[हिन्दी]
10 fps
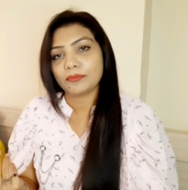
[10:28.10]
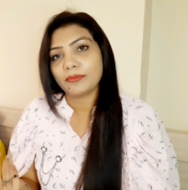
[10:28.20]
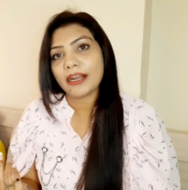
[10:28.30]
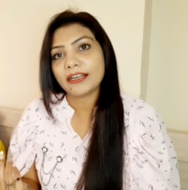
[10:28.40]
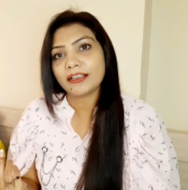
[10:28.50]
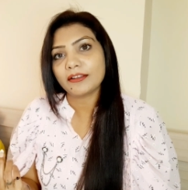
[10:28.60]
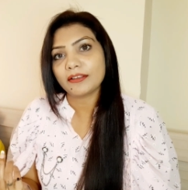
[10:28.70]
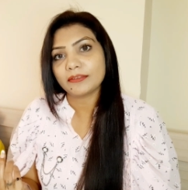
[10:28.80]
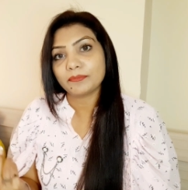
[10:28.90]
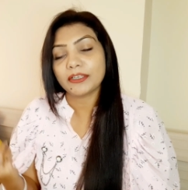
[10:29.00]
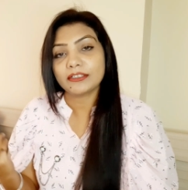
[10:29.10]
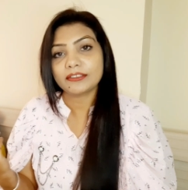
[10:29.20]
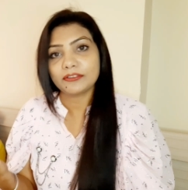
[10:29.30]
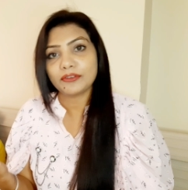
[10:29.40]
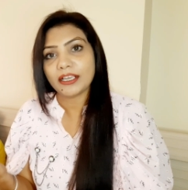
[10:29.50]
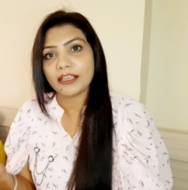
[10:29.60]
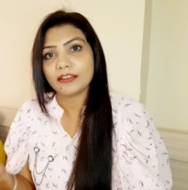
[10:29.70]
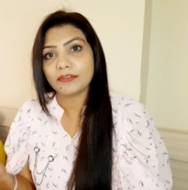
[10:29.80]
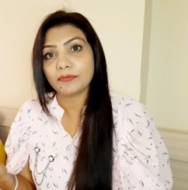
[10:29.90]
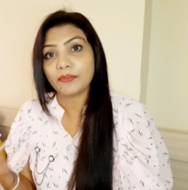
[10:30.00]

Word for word: बैठकर मस्त जो है तो